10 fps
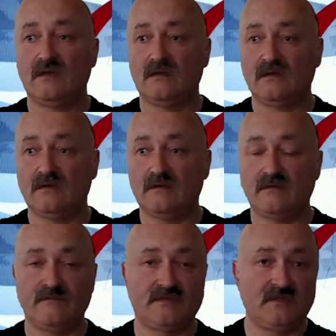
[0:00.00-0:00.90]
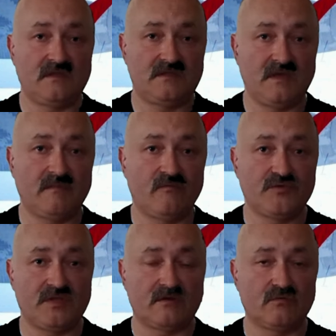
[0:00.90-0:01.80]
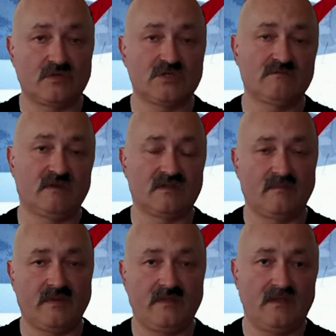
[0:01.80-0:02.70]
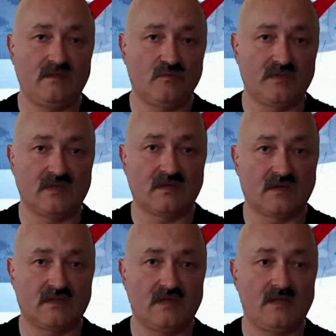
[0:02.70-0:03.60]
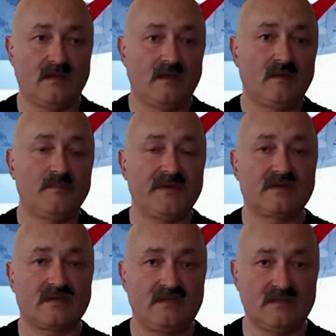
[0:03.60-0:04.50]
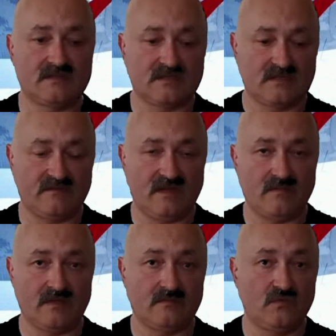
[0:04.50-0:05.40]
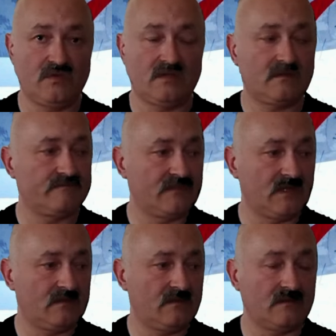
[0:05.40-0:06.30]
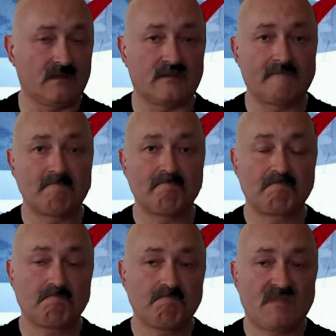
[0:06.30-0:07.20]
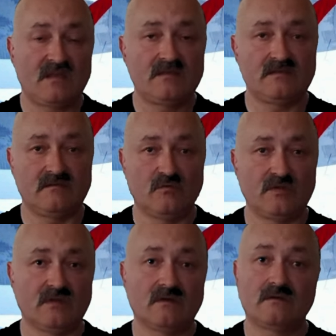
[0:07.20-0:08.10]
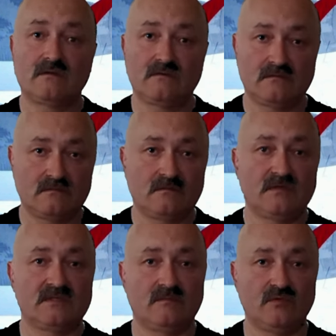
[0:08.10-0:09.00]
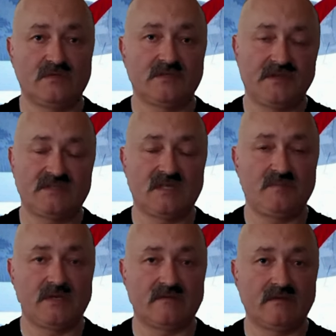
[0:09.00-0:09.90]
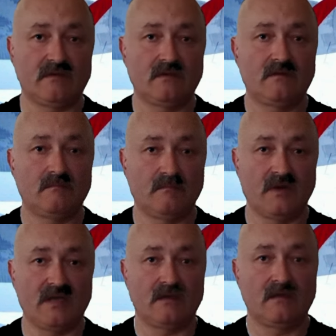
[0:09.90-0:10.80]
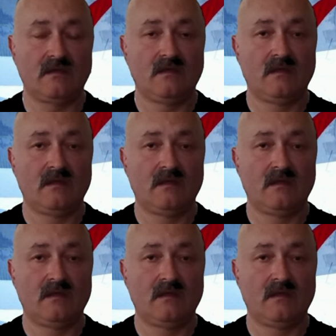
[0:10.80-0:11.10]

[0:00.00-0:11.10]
э, те, тема вот этих вот ножевых нападений у меня на канале прекратится со временем. Но нет, нет, нет. Сегодня, не забудьте, 31 мая